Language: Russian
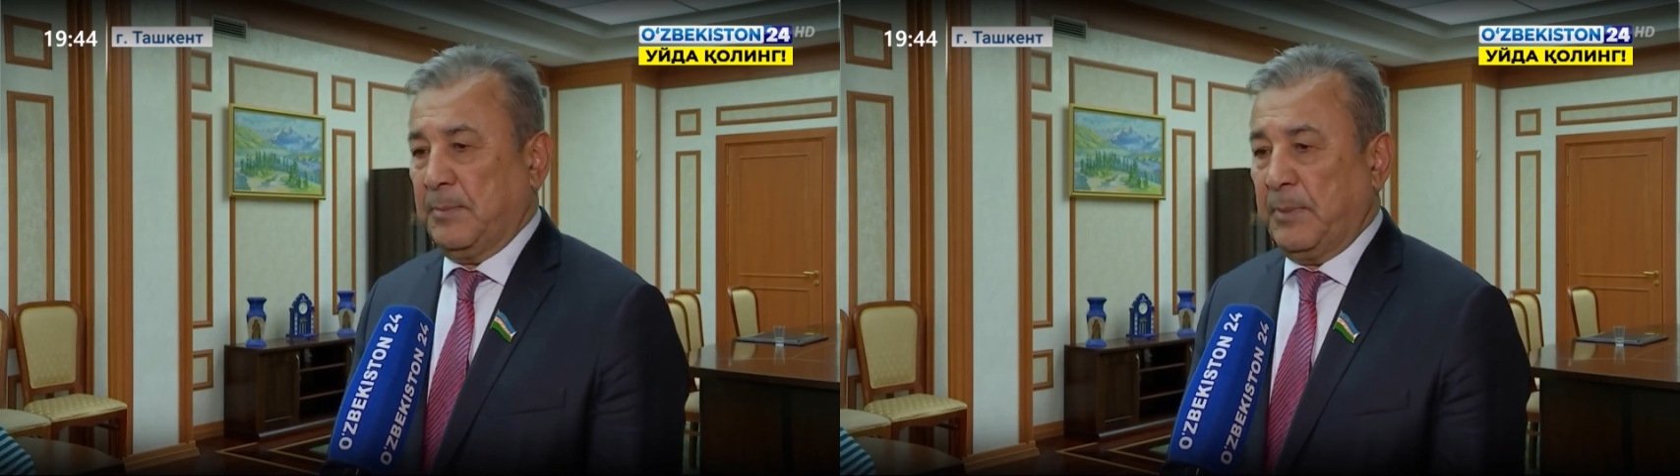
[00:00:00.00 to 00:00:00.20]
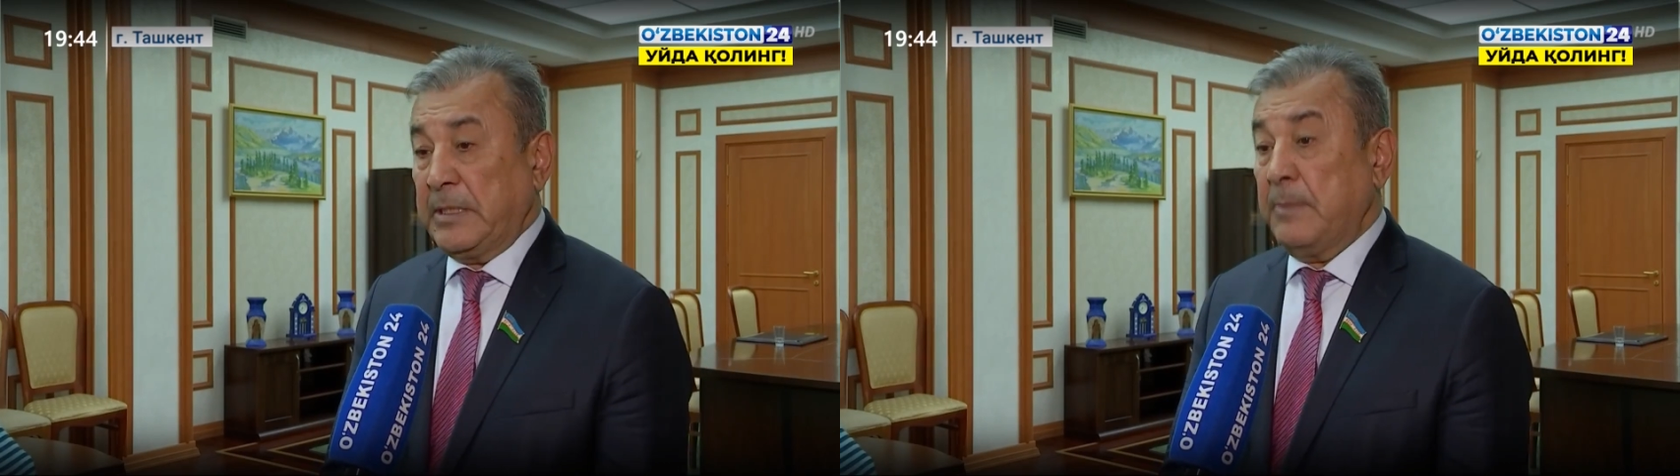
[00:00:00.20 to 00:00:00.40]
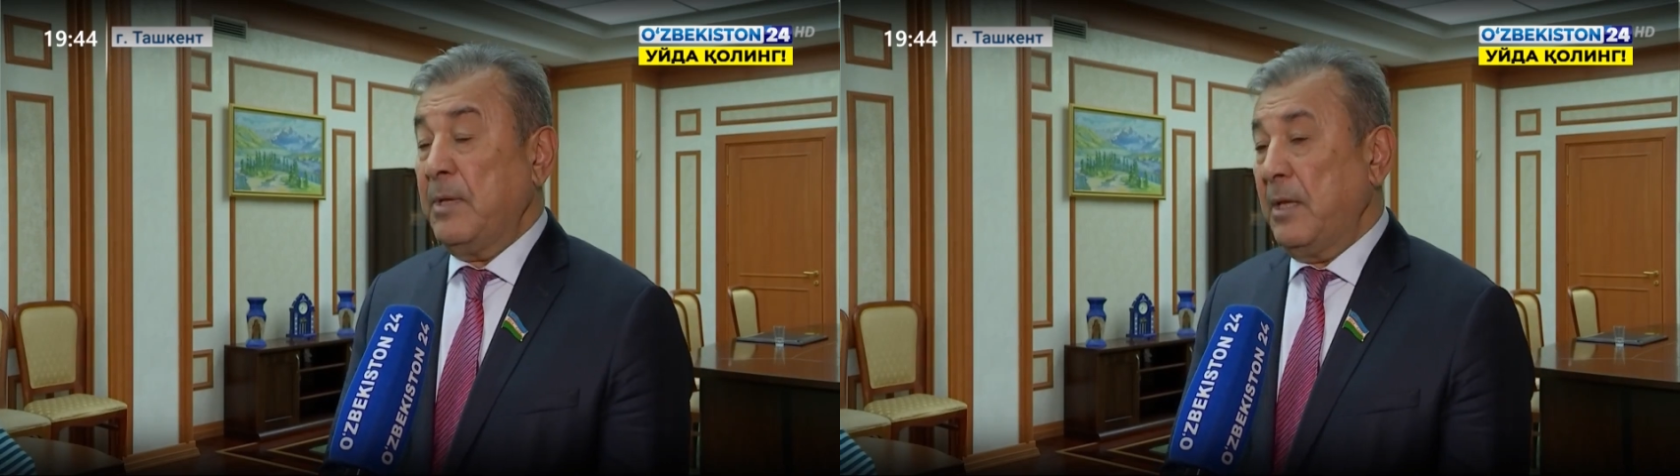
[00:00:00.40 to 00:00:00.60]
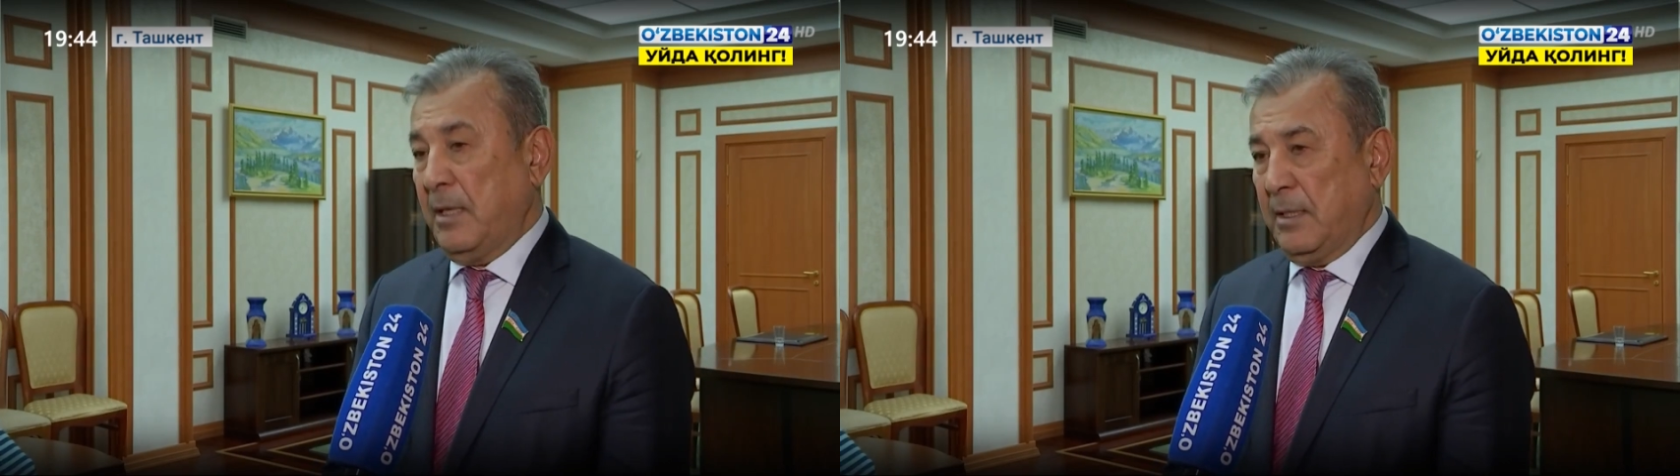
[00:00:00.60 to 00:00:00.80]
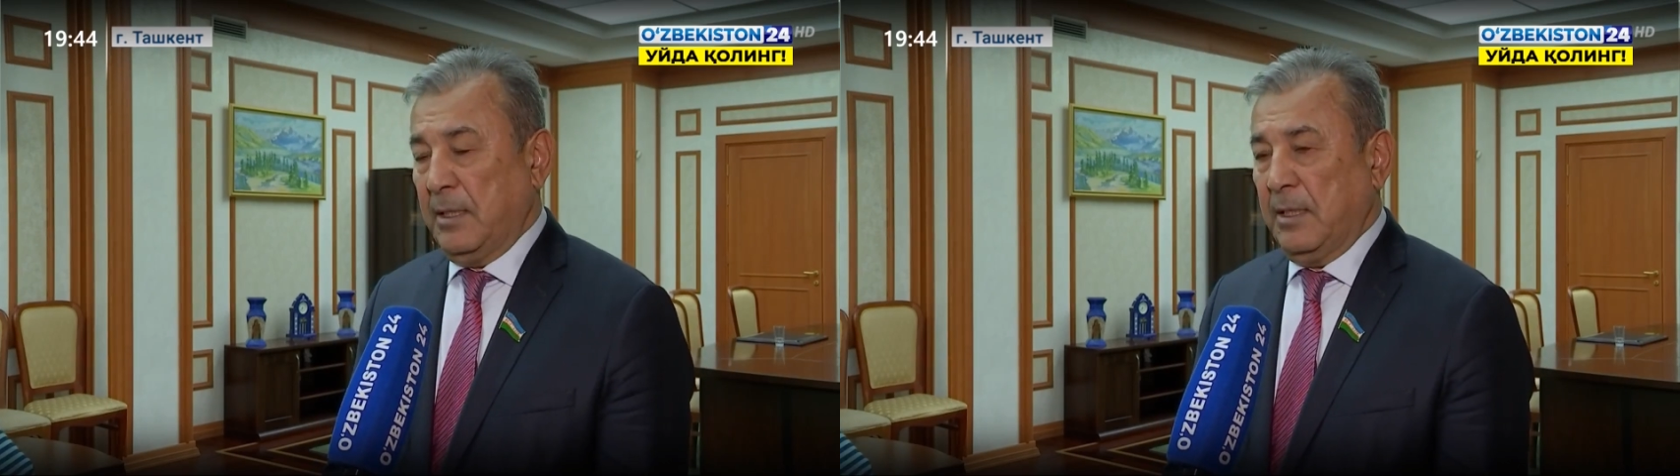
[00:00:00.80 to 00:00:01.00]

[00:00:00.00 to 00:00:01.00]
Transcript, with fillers: пандемией